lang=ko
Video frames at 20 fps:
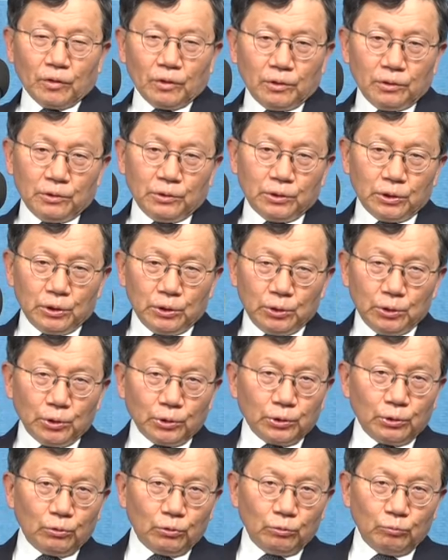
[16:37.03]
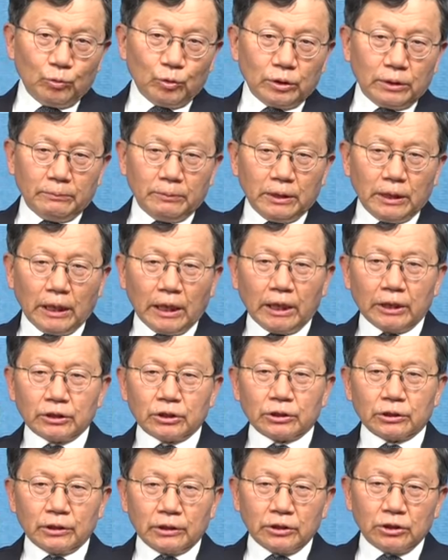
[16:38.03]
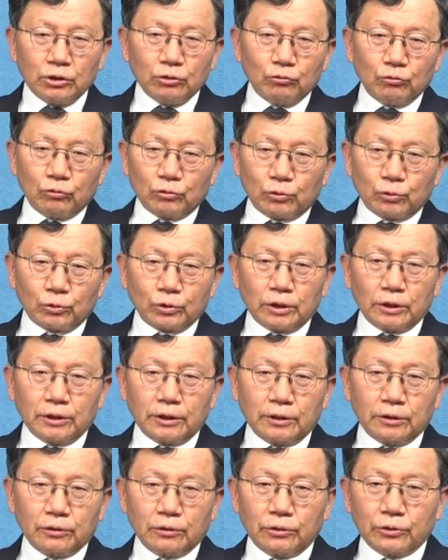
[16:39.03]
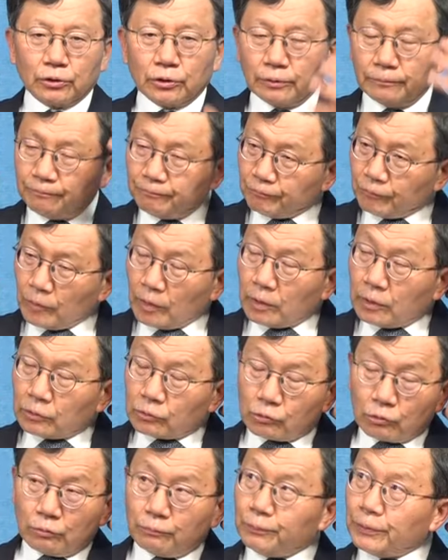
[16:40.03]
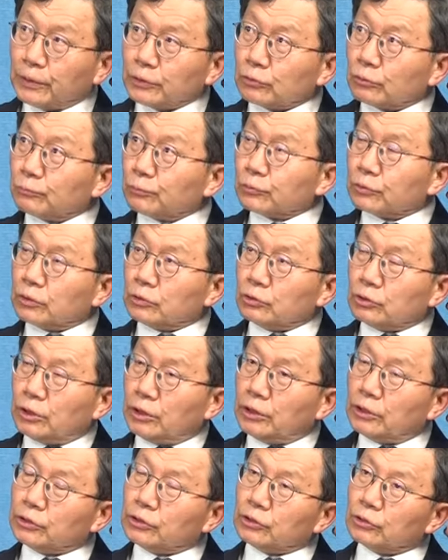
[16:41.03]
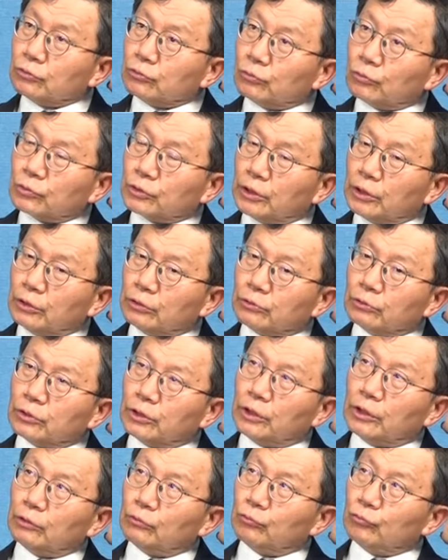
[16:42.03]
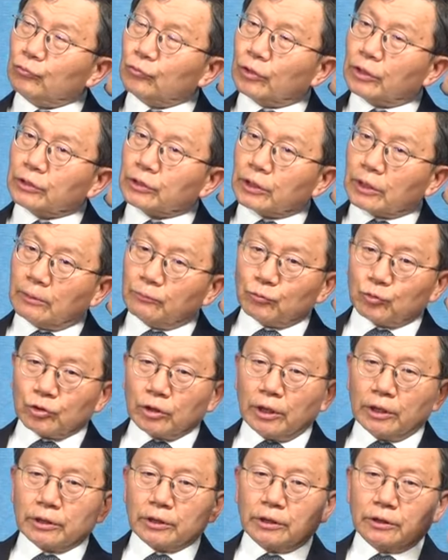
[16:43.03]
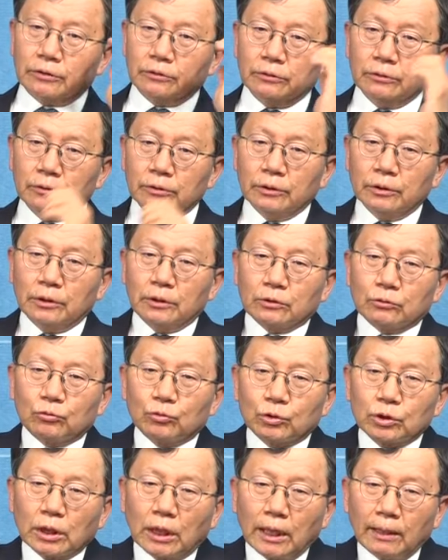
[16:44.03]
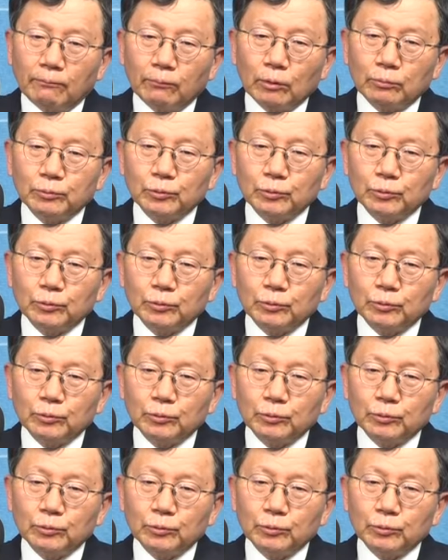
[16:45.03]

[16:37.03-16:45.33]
이제 이런 경우 뭐냐면 양아치가 진국을 쫓아내는 거죠. 트럼프 행정부 때 제일 진국, 제일 제일 훌륭한 사람 중에 하나는 국가안보